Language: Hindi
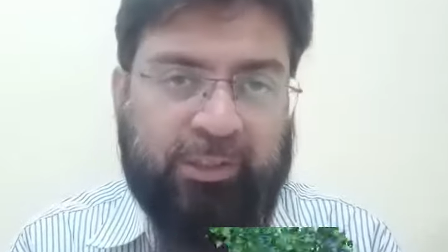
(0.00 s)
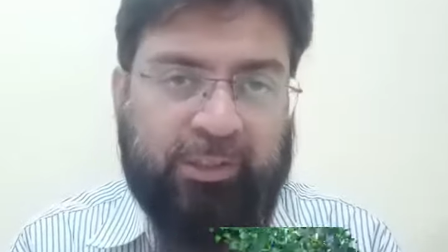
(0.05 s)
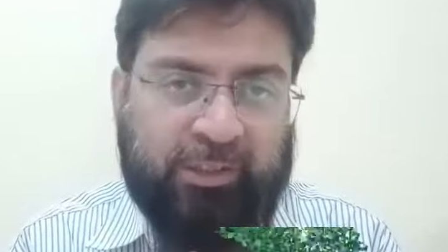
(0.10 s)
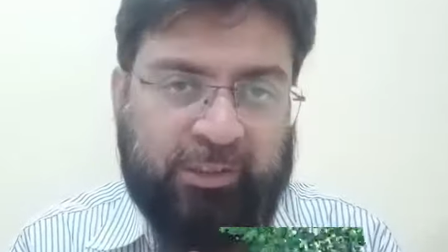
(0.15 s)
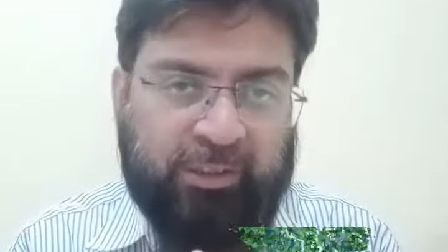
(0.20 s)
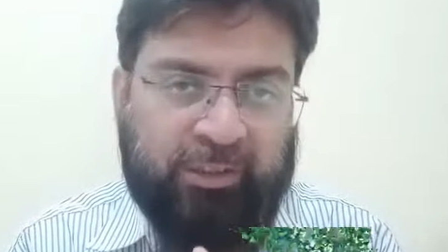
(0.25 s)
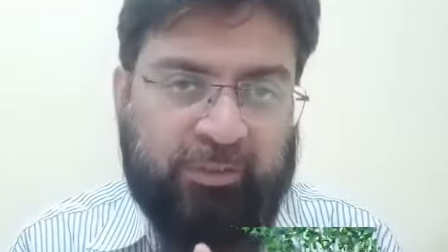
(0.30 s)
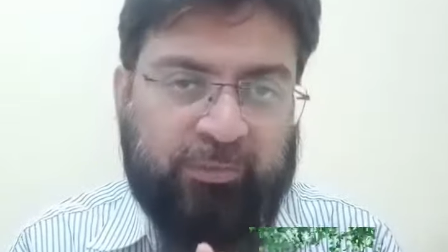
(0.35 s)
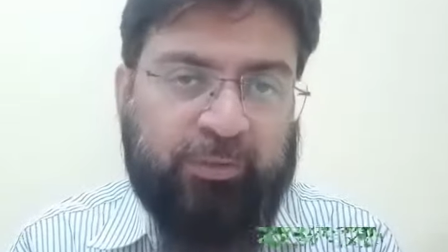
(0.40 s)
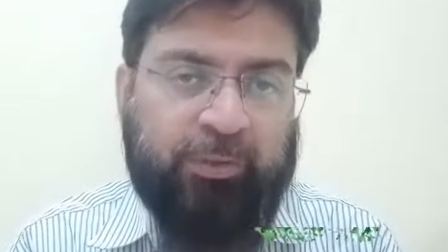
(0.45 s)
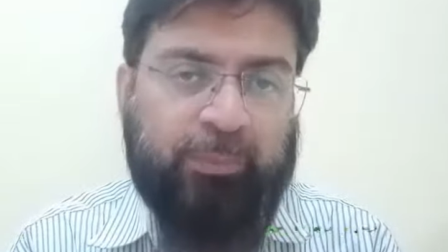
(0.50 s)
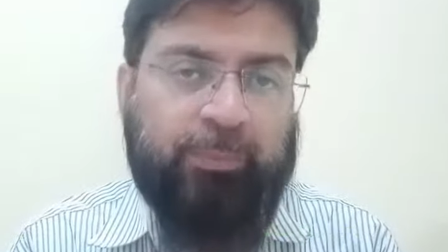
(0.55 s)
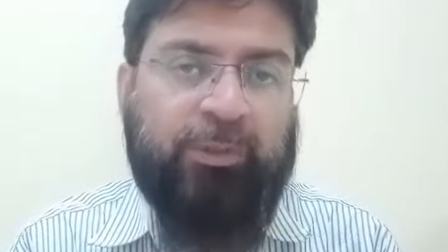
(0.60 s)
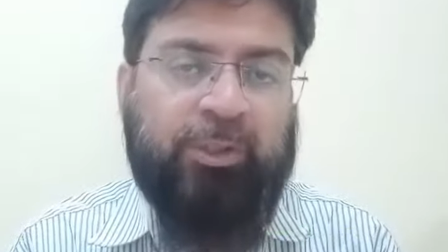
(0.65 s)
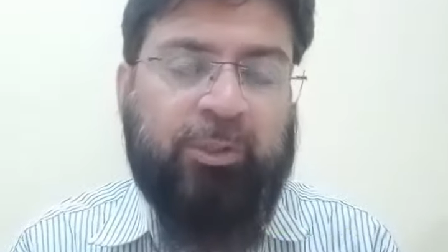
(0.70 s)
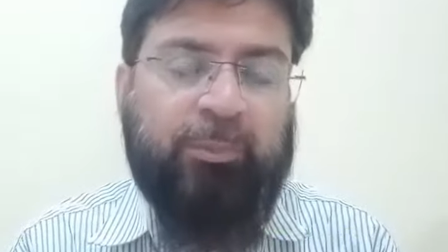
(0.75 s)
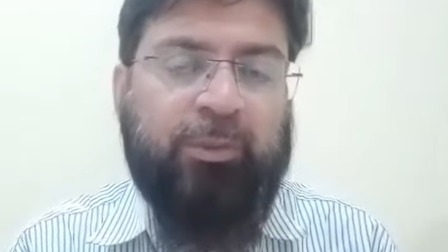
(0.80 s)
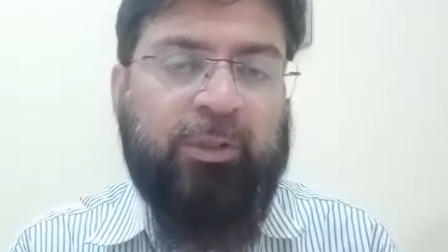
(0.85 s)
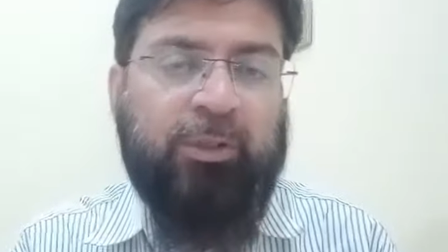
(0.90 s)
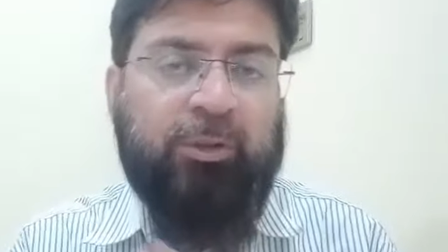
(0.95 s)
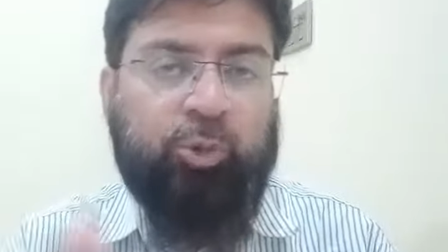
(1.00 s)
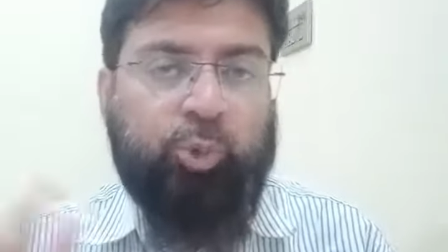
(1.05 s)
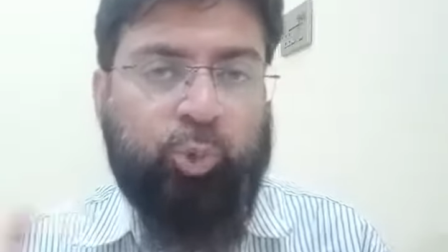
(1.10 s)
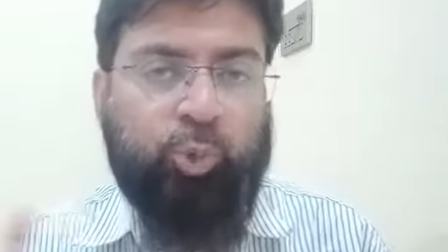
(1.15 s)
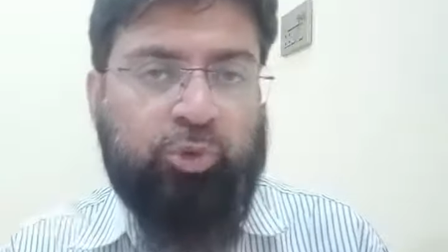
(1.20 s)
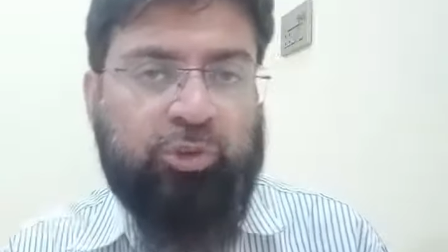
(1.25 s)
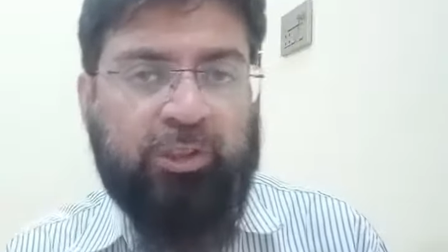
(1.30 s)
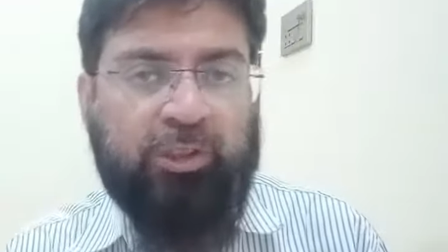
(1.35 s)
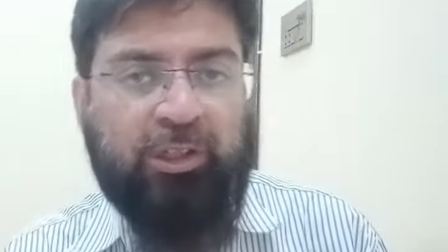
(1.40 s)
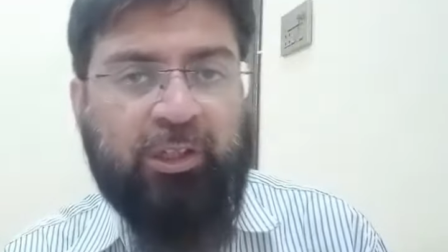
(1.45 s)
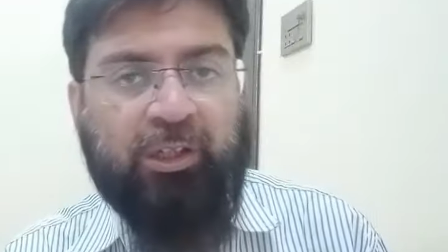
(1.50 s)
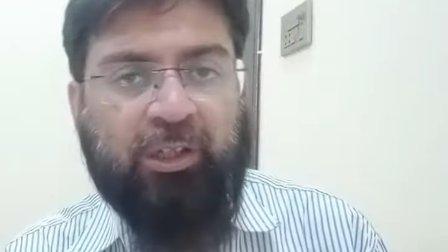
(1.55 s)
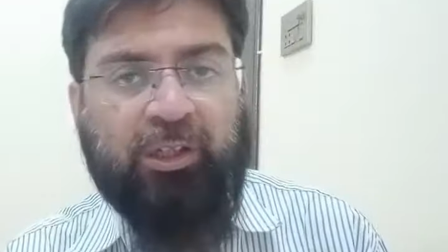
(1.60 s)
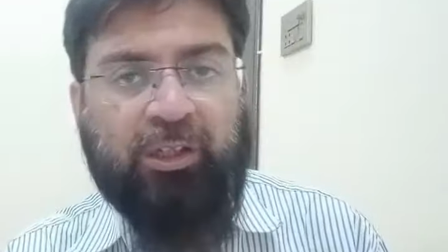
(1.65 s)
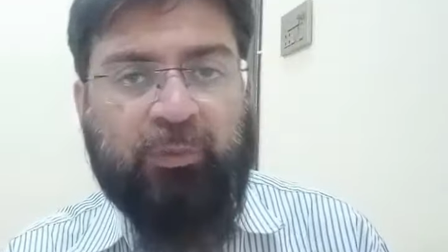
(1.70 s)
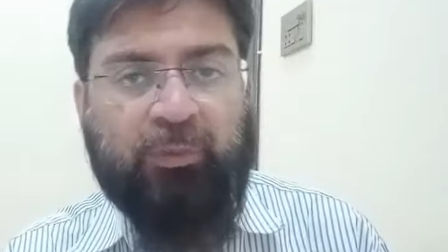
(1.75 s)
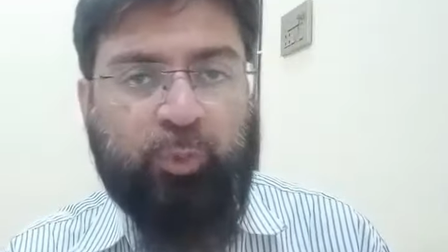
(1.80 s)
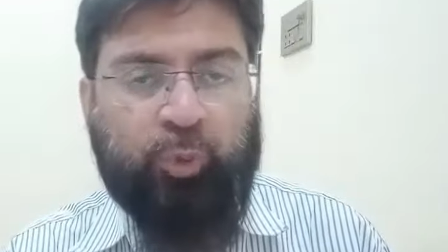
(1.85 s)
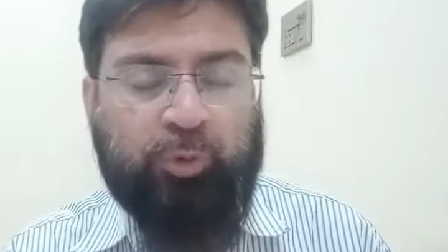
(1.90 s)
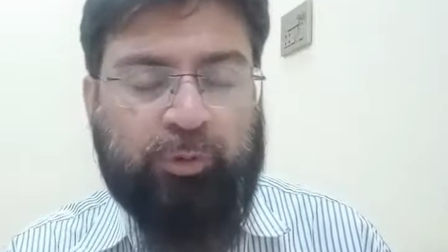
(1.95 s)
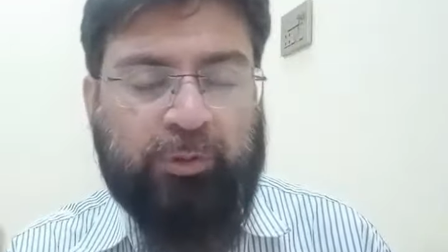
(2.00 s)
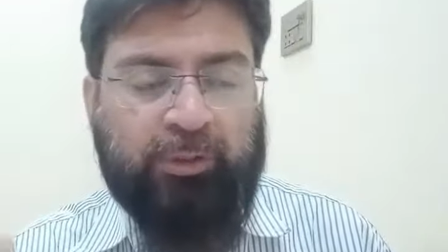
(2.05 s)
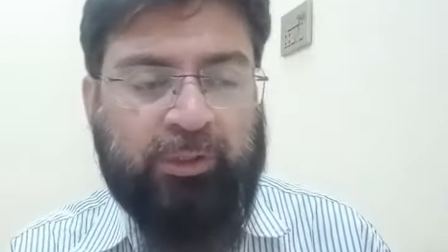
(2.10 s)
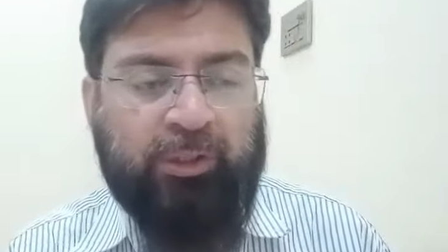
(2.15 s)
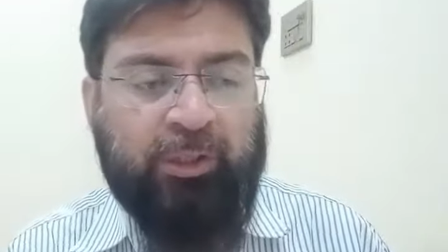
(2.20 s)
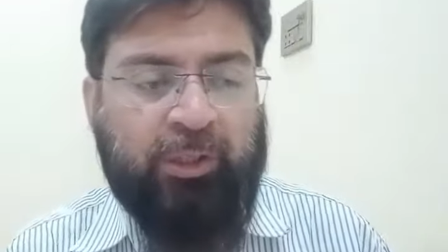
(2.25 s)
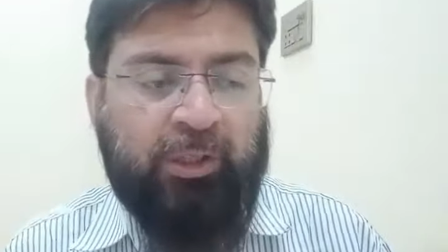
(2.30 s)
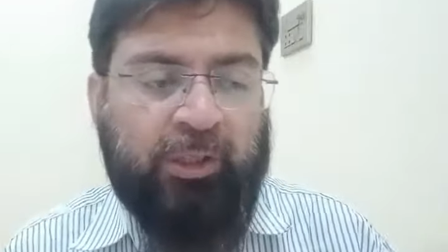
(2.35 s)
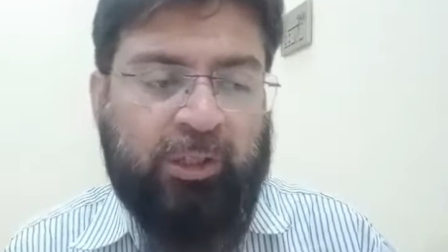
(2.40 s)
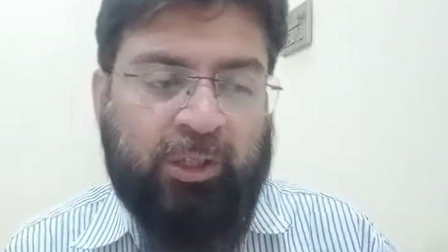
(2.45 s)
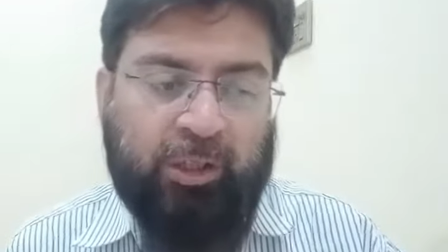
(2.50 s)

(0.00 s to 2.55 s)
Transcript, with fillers: एक ही वक्त में दिमाग दो जगह लगा हुआ होता है